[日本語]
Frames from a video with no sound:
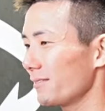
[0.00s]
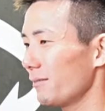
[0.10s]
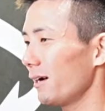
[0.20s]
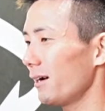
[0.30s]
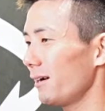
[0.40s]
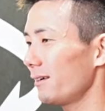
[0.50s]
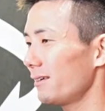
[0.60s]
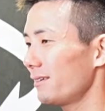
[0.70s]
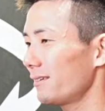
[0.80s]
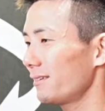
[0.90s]
わあ
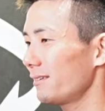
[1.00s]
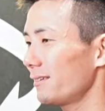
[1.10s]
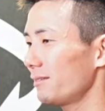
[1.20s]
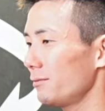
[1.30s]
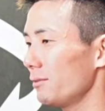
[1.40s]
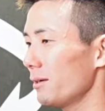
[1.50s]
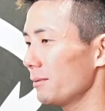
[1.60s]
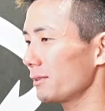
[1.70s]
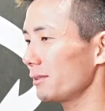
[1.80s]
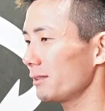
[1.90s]
羨
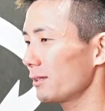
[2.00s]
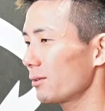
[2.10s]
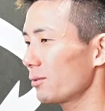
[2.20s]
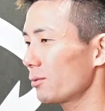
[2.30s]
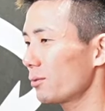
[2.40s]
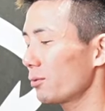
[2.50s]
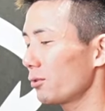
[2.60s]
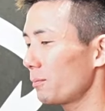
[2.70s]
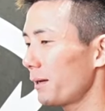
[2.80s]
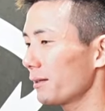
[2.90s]
ましいここ
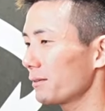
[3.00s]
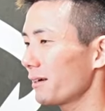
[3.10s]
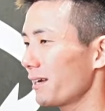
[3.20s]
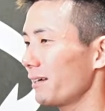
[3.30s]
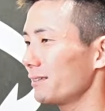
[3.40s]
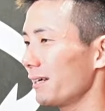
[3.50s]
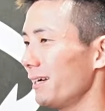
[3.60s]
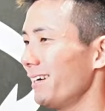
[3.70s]
のパートだけやりたい